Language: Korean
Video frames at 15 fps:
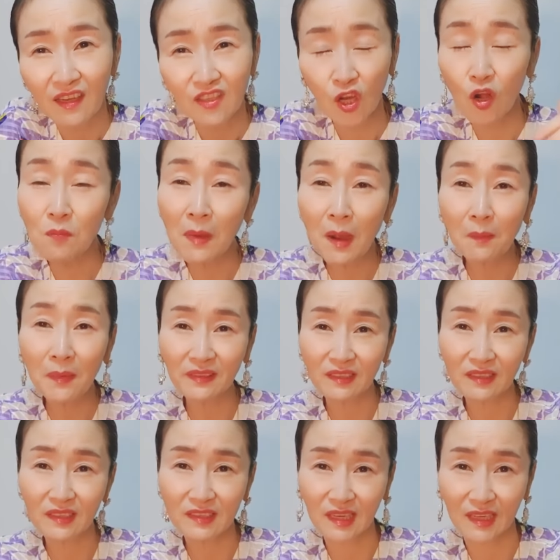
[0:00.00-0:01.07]
절망만
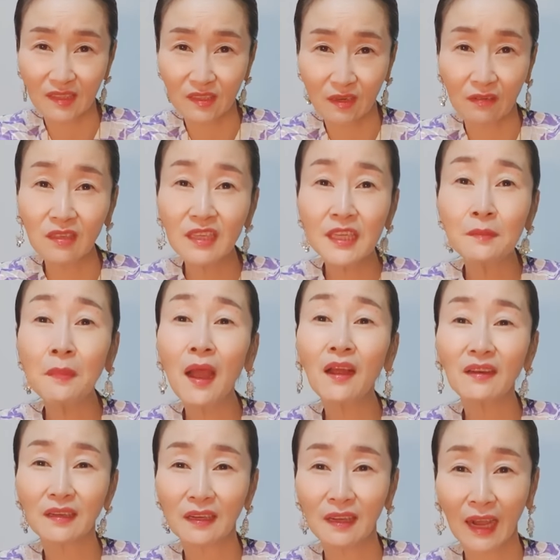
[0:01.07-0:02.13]
느끼지 않죠. 그
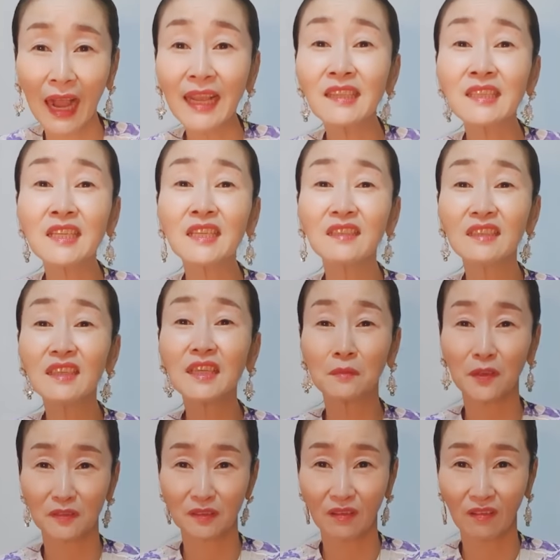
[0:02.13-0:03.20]
희망을 같이
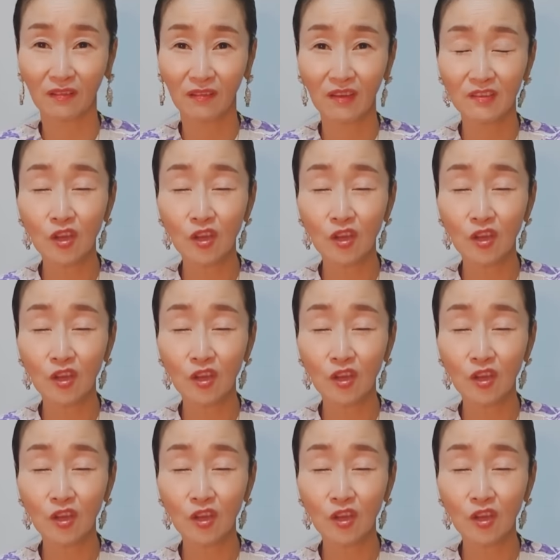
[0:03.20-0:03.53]
느끼면서